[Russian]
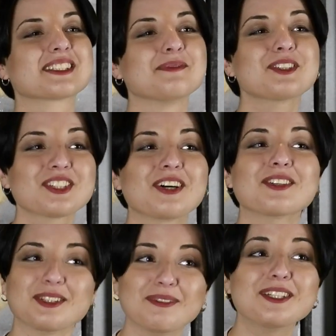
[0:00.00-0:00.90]

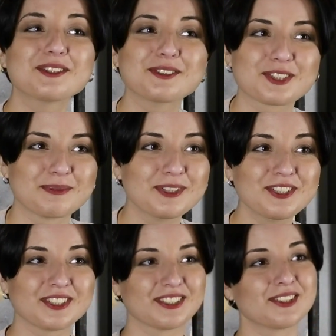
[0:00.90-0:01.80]
Возможно, он имеет ту же
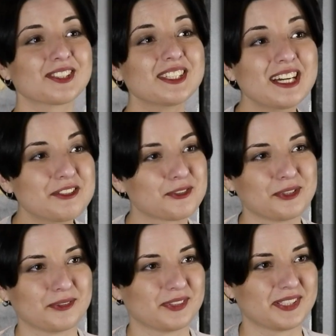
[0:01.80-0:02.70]
мощность, но
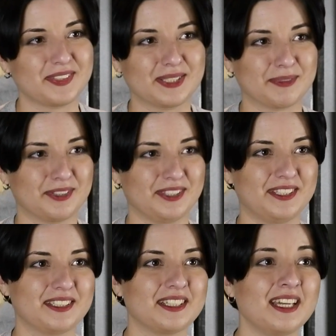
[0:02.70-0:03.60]
задачи у него совсем
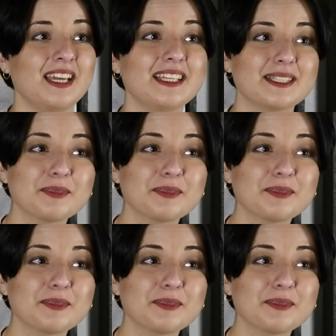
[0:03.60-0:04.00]
другие.